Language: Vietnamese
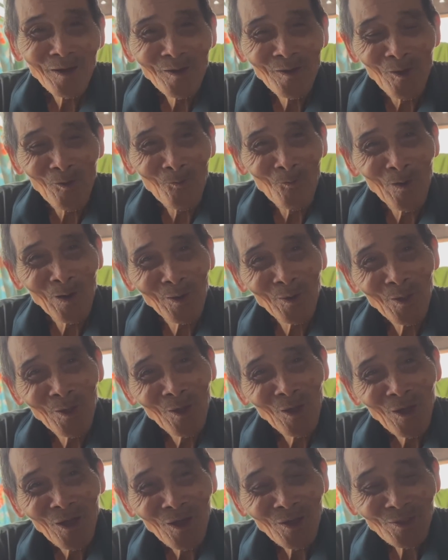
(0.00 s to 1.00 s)
nó quýnh
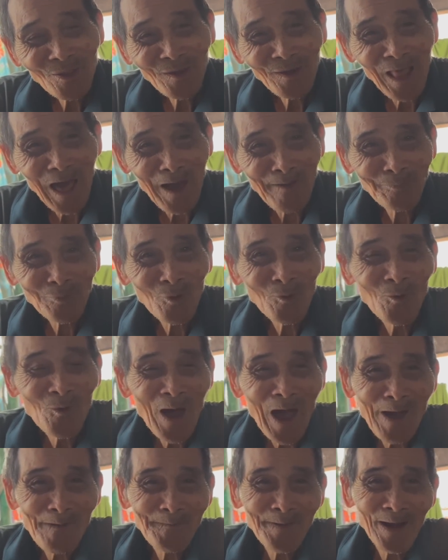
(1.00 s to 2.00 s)
nó đạp tôi
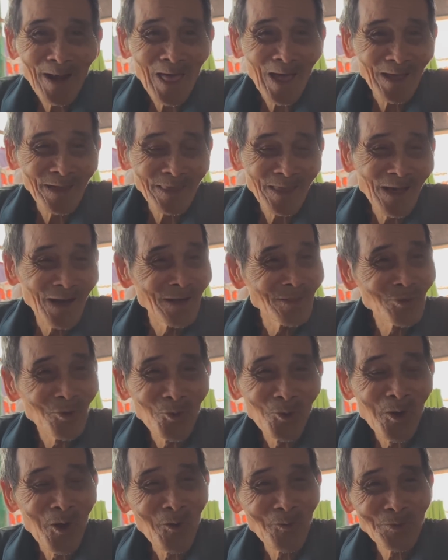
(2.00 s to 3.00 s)
hai ba lần giờ
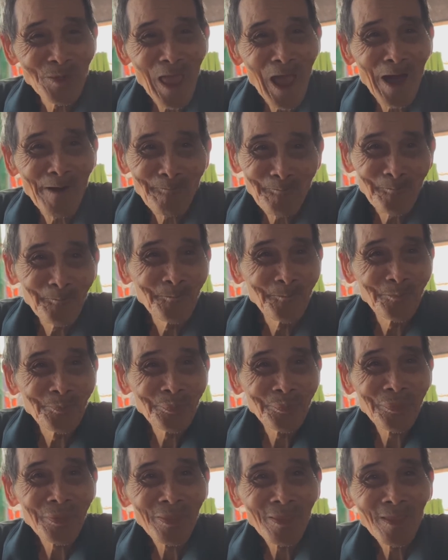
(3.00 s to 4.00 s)
tôi không dám
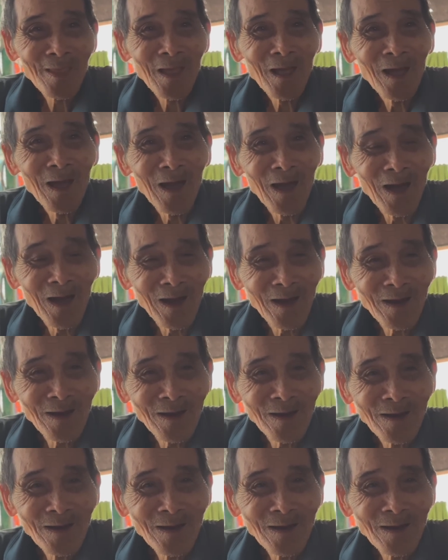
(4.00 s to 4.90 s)
dạ ờ